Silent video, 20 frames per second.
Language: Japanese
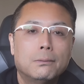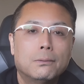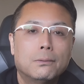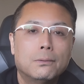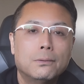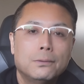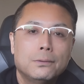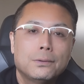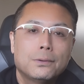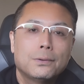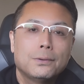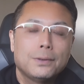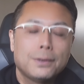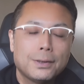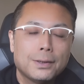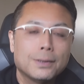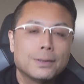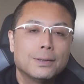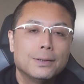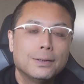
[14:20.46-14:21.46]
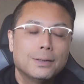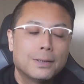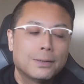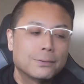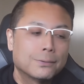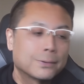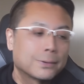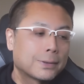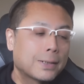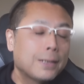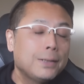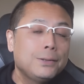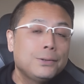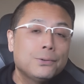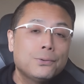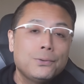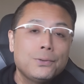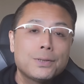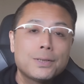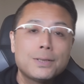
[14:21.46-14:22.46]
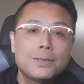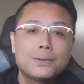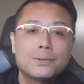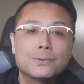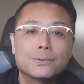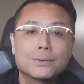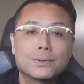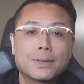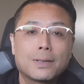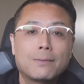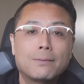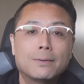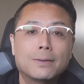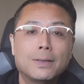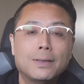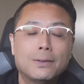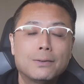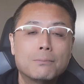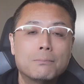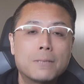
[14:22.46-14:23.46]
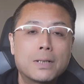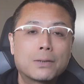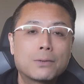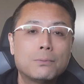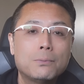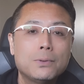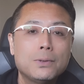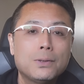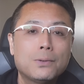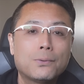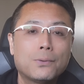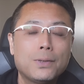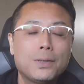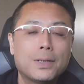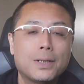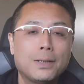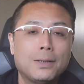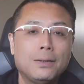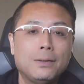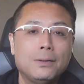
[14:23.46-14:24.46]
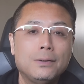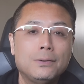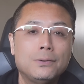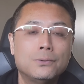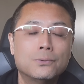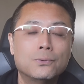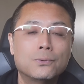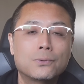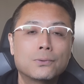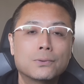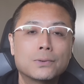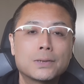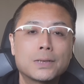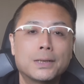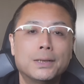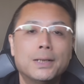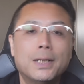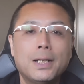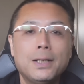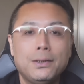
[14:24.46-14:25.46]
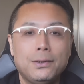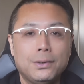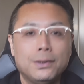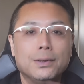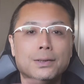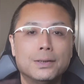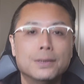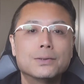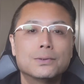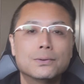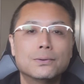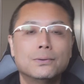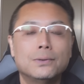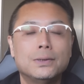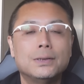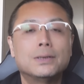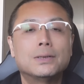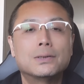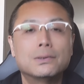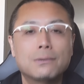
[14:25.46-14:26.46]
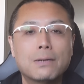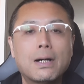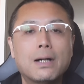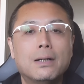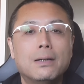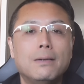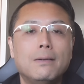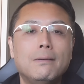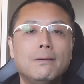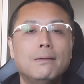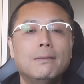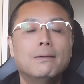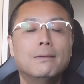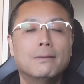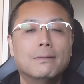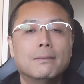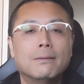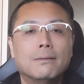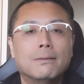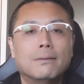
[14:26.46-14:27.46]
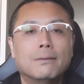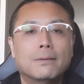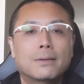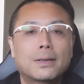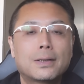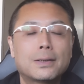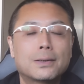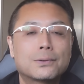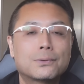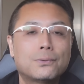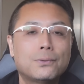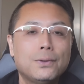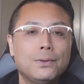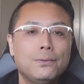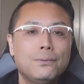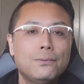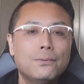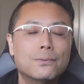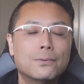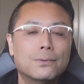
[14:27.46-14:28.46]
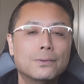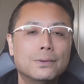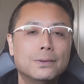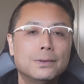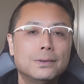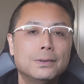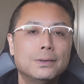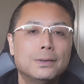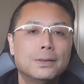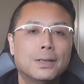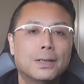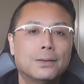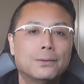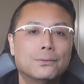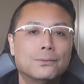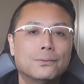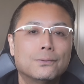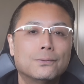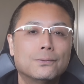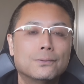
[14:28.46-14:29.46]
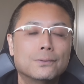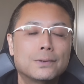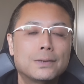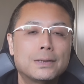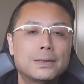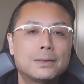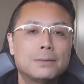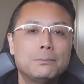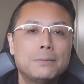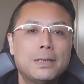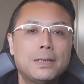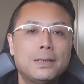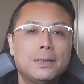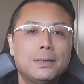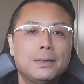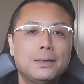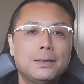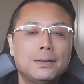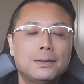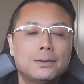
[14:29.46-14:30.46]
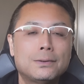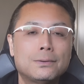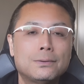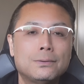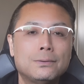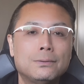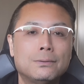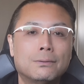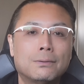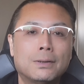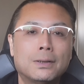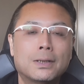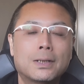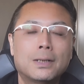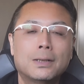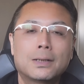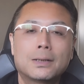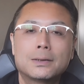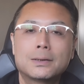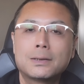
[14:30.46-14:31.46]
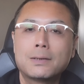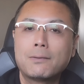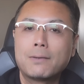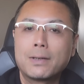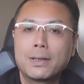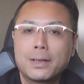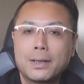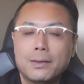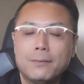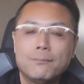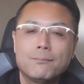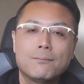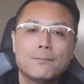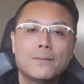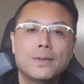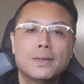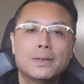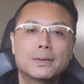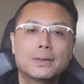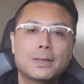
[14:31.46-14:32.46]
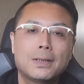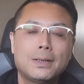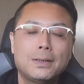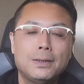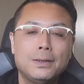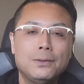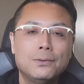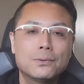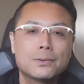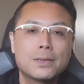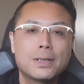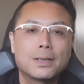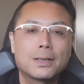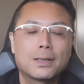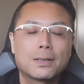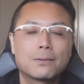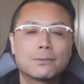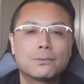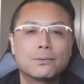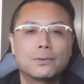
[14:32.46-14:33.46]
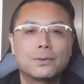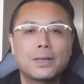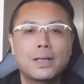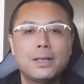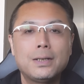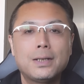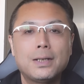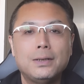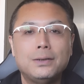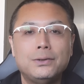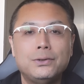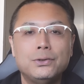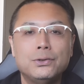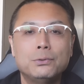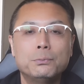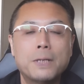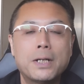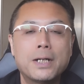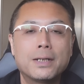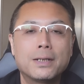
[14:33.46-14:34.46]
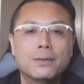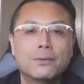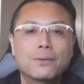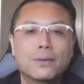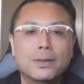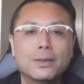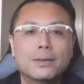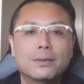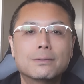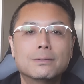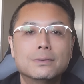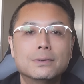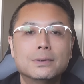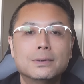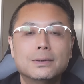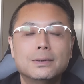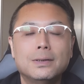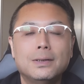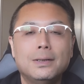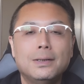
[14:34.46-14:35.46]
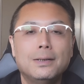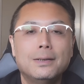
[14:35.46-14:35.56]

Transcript: 本当にあの最上位機種を使わないとまともに取れない状況しかないんですよ実は、うん。ただそれをあの説明するのがなかなか伝わらない。さらに予算聞くと大体10万円とか言ってくるんです。